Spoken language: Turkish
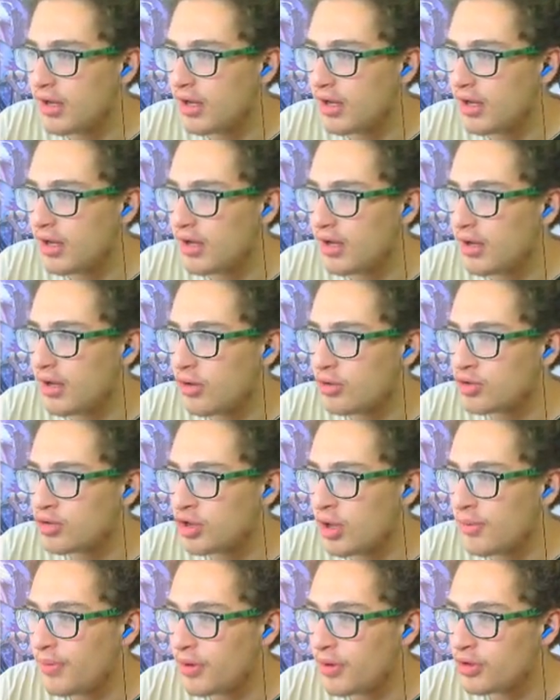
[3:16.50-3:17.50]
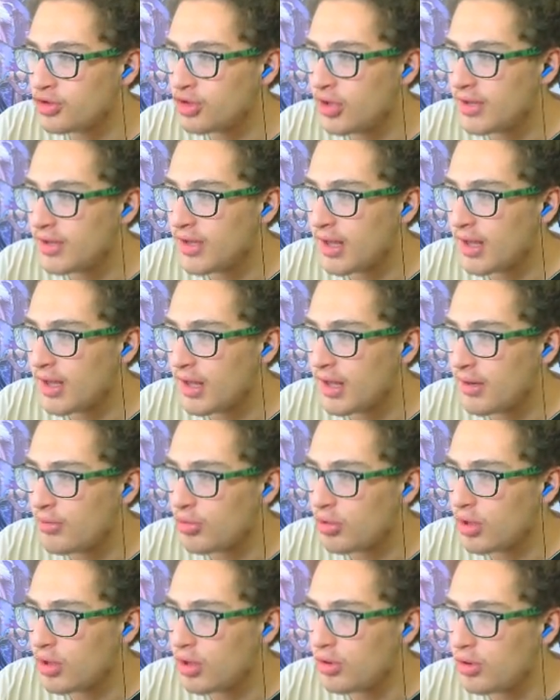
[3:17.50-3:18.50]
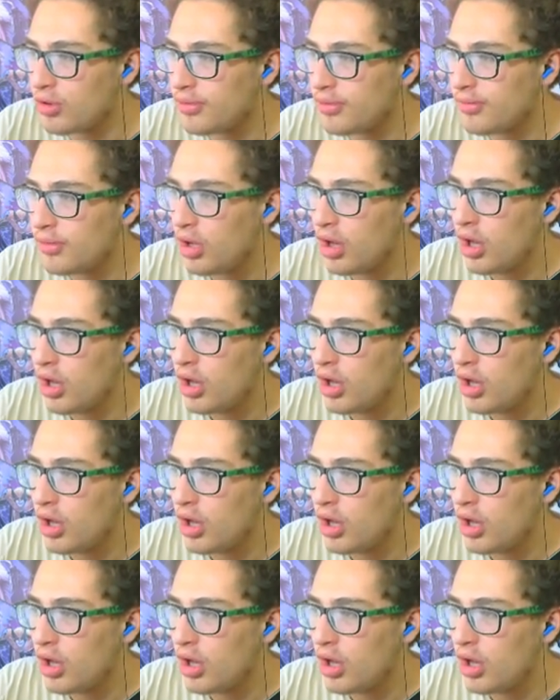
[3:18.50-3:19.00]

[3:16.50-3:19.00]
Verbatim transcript: e, özel operasyon yeteneklerimi kullanıyorum.